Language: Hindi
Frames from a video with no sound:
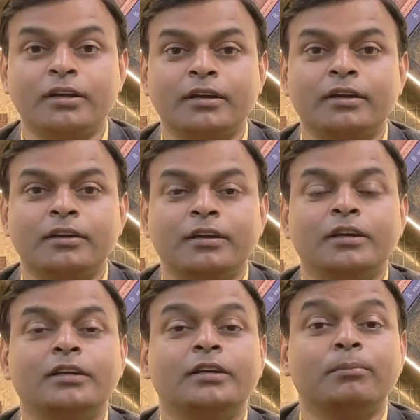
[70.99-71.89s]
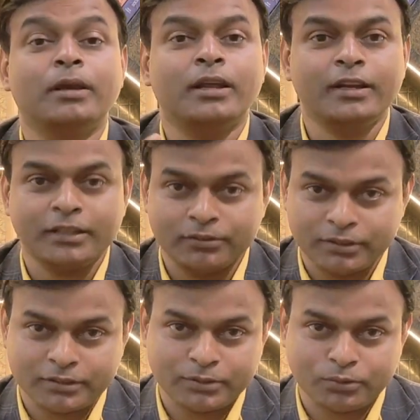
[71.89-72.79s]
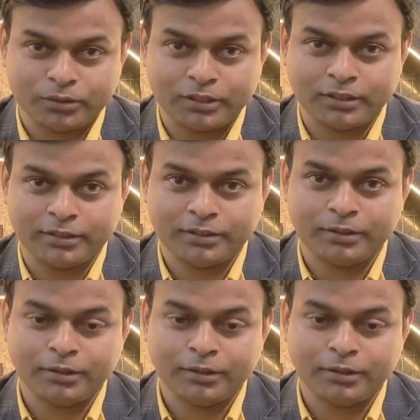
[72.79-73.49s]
है ये मिलेनिन की वजह से होता है